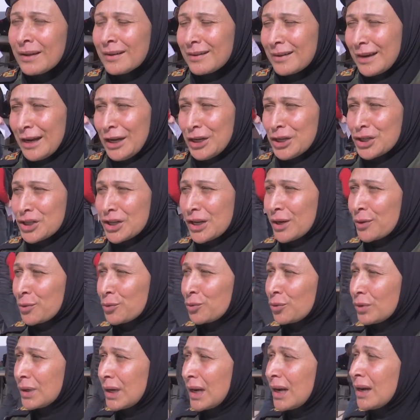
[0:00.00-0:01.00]
رح
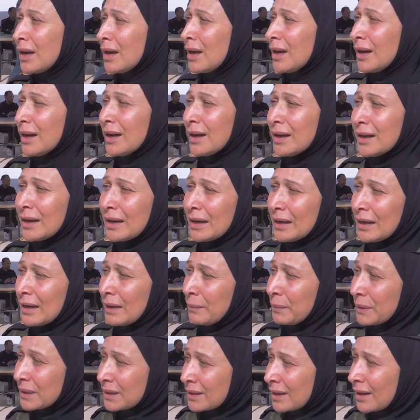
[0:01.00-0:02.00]
يشاركونا
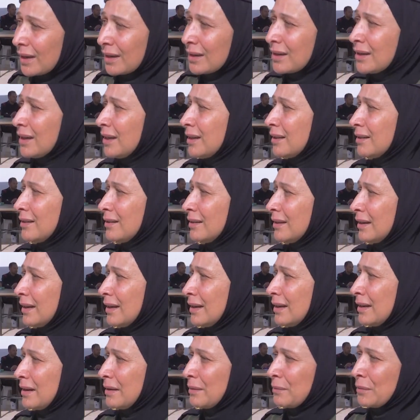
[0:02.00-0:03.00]
آه، بالتأكيد
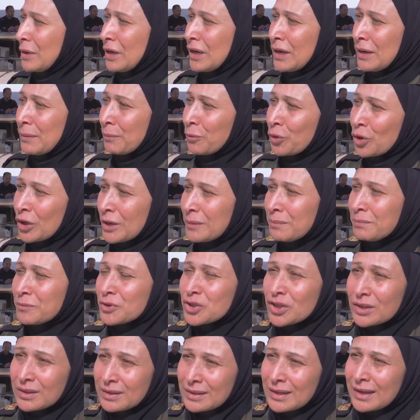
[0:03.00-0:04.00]
آه، آه،
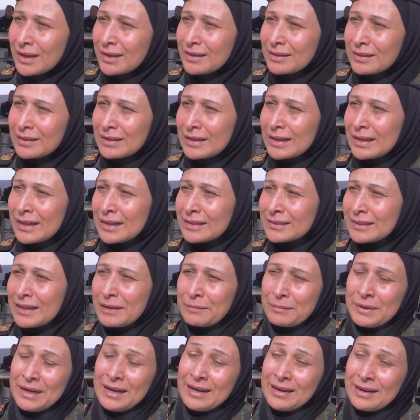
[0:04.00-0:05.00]
مهم جدا
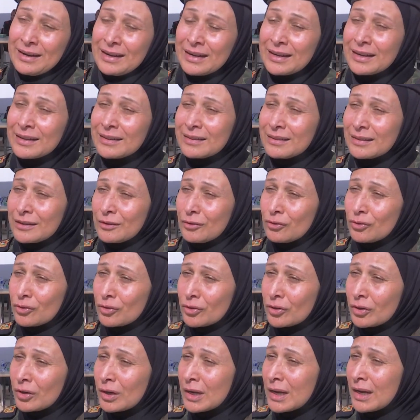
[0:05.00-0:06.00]
زي ما حكيت
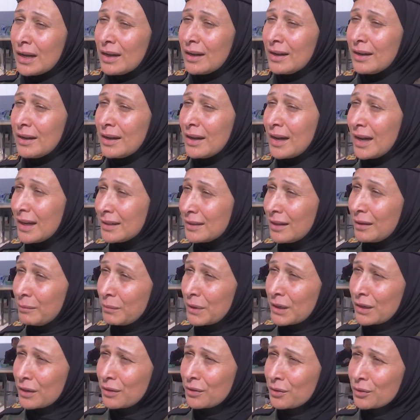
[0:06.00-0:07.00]
أنه هذا
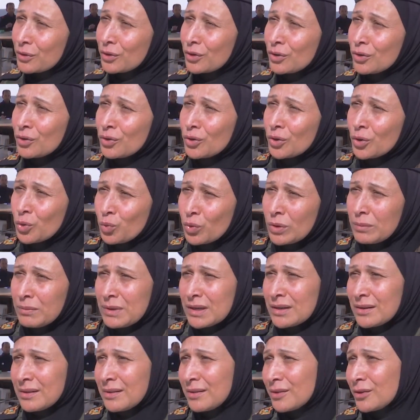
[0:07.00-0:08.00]
الماراثون هو
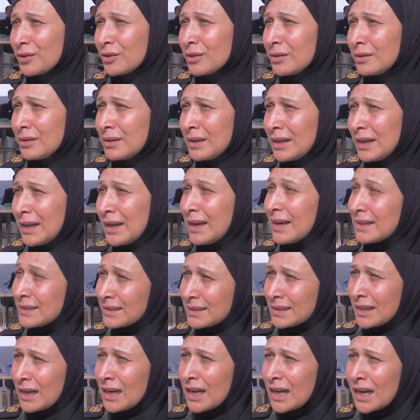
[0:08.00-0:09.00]
ماراثون
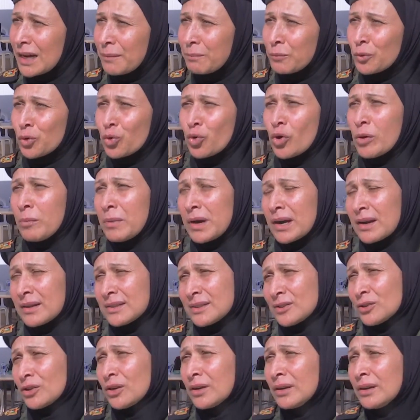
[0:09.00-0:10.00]
للسلام هو
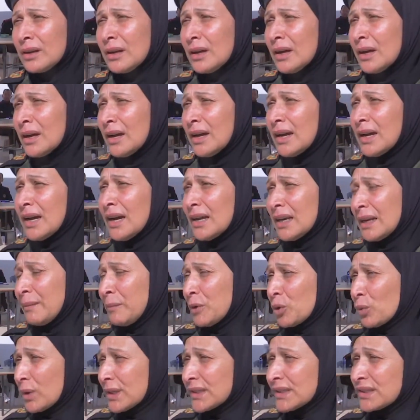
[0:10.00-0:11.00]
ماراثون إحنا
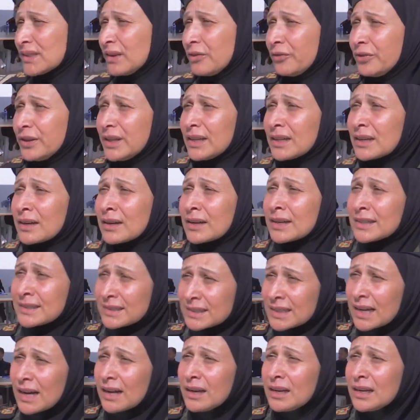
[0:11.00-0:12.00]
بنوصل فيه
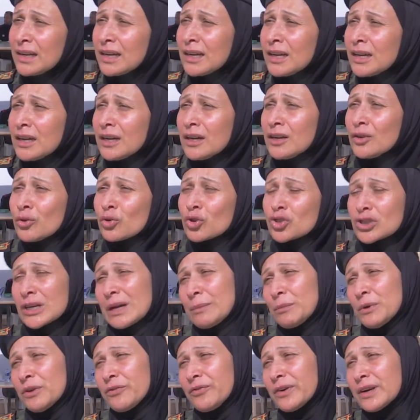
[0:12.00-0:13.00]
رسالة أنه
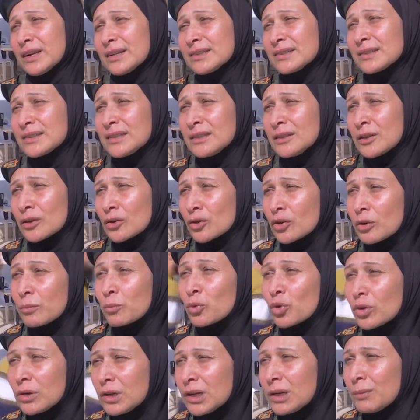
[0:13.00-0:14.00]
الشعب الفلسطيني
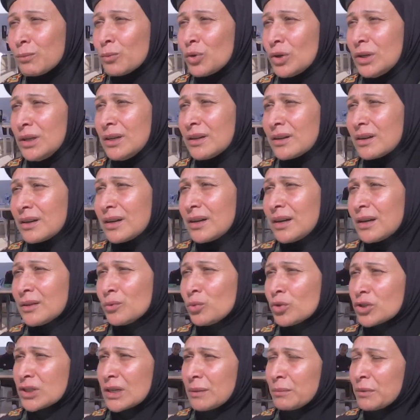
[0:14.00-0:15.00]
رغم كل
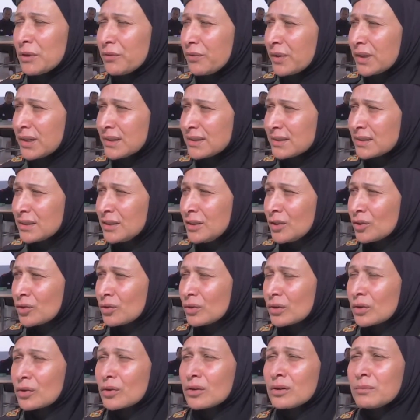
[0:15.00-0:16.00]
المعيقات والشعب الفلسطيني
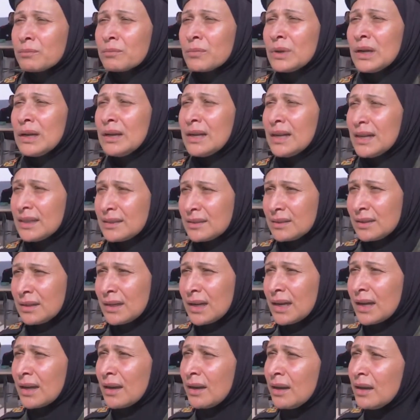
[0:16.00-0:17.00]
رغم
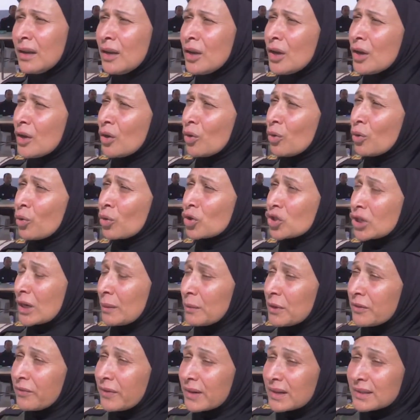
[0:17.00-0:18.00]
الاحتلال
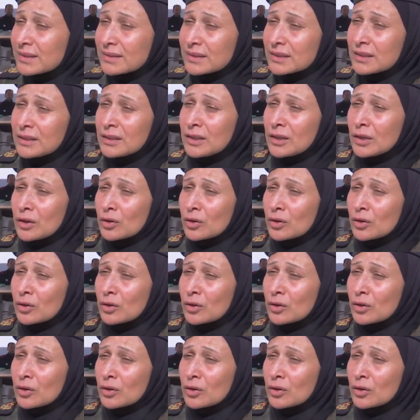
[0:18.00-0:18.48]
والشعب الفلسطيني